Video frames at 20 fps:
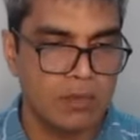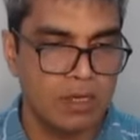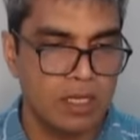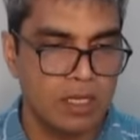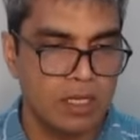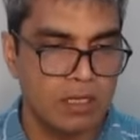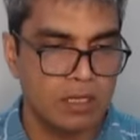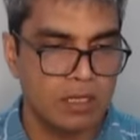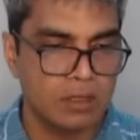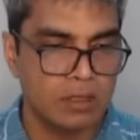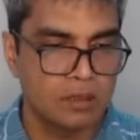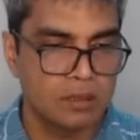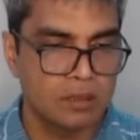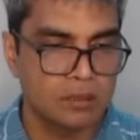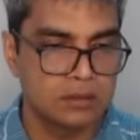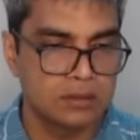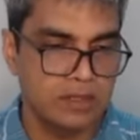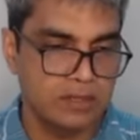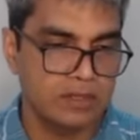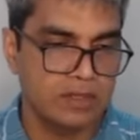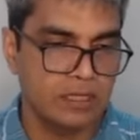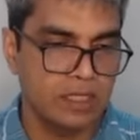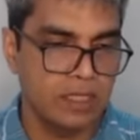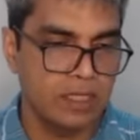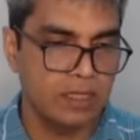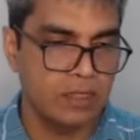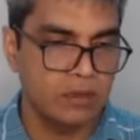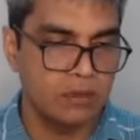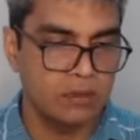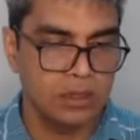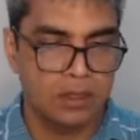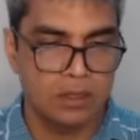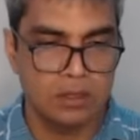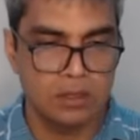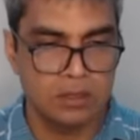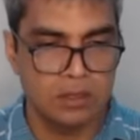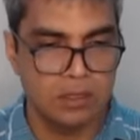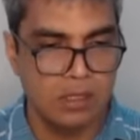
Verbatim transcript: बाद ज़्यादा ज़्यादा यही होगा ना